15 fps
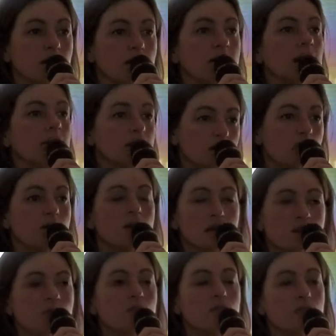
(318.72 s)
Il y a des jeunes
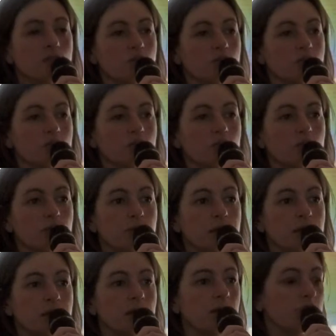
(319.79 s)
garçons et des jeunes filles dans notre
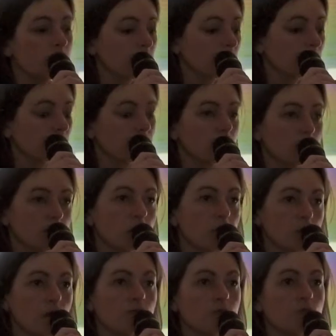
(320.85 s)
pays,
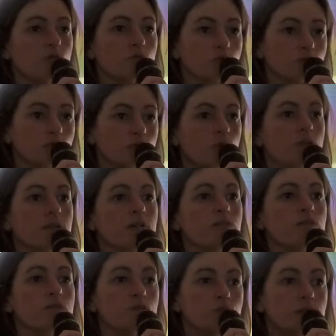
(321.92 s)
en fonction de ce qu'on a
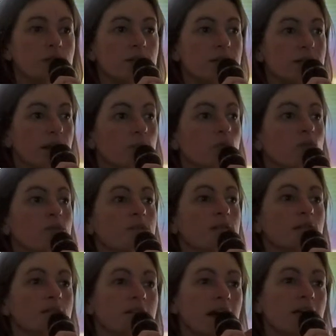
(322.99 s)
vu et du système. Donc, c'est
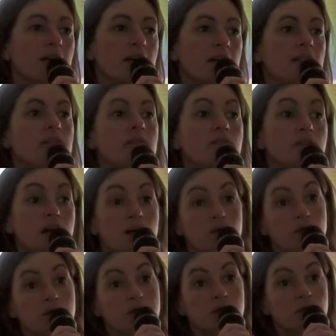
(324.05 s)
les travailler
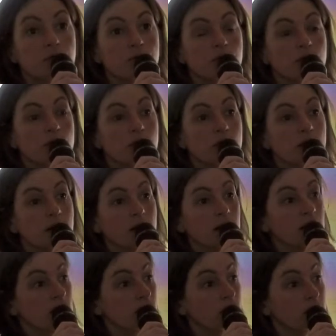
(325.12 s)
différemment, ces groupes sociaux.
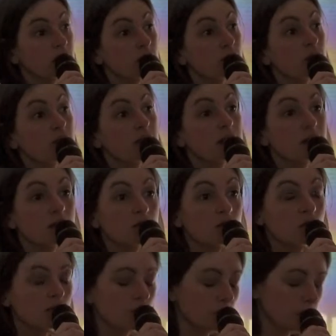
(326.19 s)
Et en tout cas, se poser la
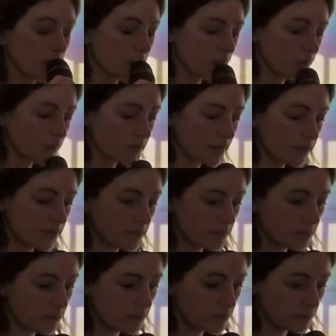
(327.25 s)
question de comment on travaille
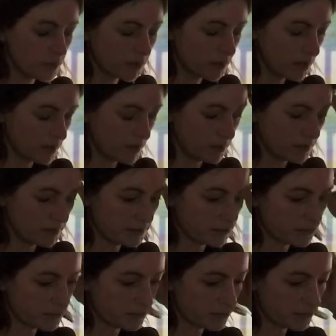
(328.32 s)
euh, l'être
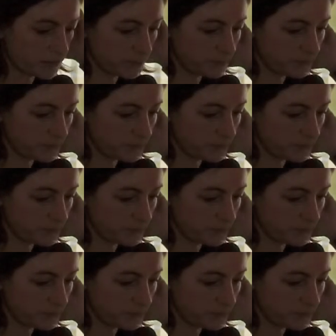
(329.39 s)
ensemble.